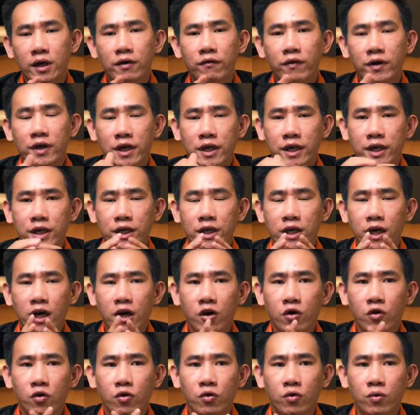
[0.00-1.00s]
Với cái khí
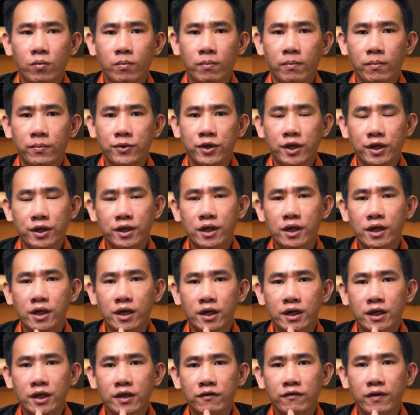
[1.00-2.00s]
hậu nhiệt
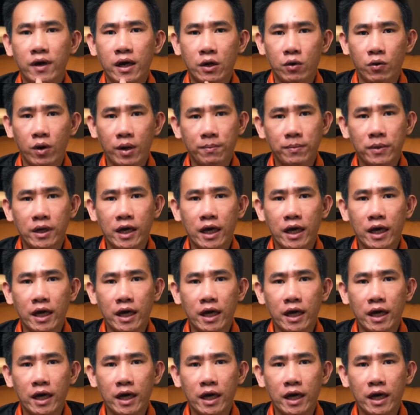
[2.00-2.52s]
đới và độ ẩm